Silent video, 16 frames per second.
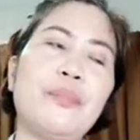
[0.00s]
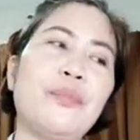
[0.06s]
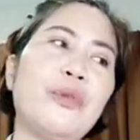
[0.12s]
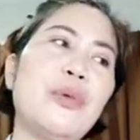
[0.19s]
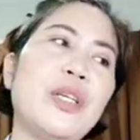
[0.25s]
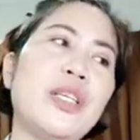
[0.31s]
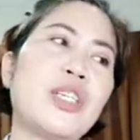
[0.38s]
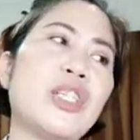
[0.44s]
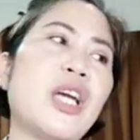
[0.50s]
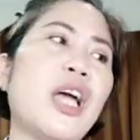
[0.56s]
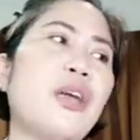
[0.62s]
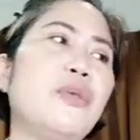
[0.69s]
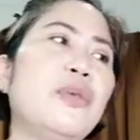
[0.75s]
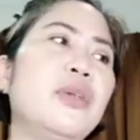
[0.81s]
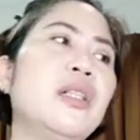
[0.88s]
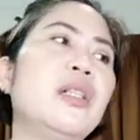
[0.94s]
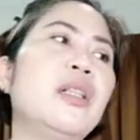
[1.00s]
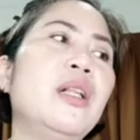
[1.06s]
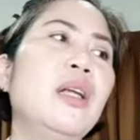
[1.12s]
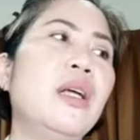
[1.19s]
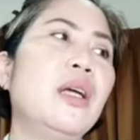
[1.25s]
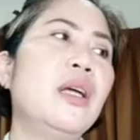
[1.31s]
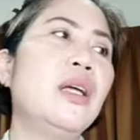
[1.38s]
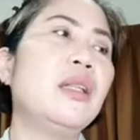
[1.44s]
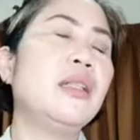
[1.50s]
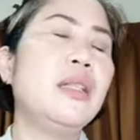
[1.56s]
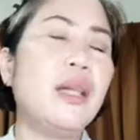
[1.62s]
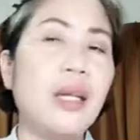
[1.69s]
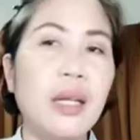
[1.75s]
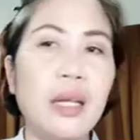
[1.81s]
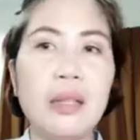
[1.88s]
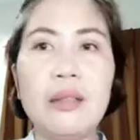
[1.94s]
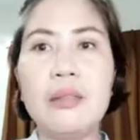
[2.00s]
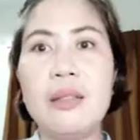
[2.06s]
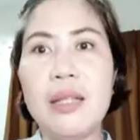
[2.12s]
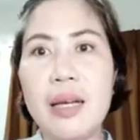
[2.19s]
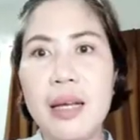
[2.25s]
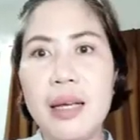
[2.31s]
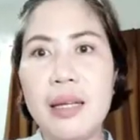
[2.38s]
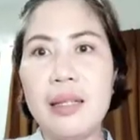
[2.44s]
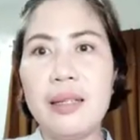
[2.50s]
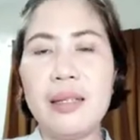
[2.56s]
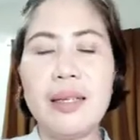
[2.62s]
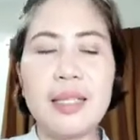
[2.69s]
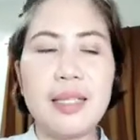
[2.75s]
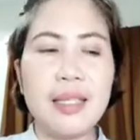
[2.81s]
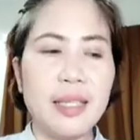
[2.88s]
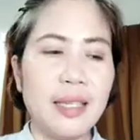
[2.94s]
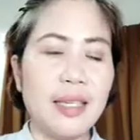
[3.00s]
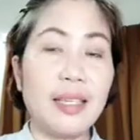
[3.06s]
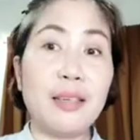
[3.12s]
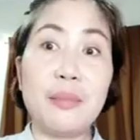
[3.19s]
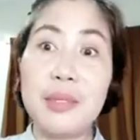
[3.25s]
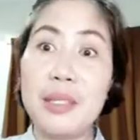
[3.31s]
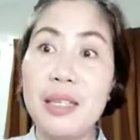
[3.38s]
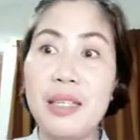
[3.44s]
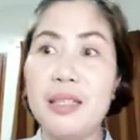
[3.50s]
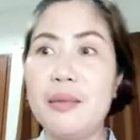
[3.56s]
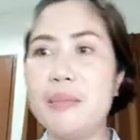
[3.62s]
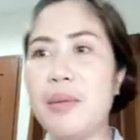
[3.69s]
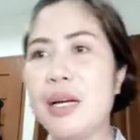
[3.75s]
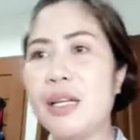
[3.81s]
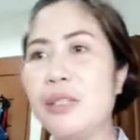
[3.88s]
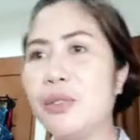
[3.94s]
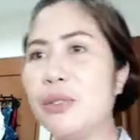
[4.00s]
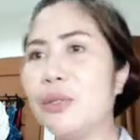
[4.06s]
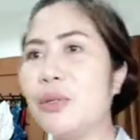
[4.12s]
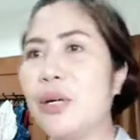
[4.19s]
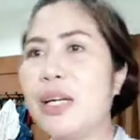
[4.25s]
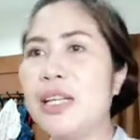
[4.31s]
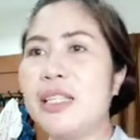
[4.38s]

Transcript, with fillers: which I will drink tonight kasi talaga masakit ang bato ko.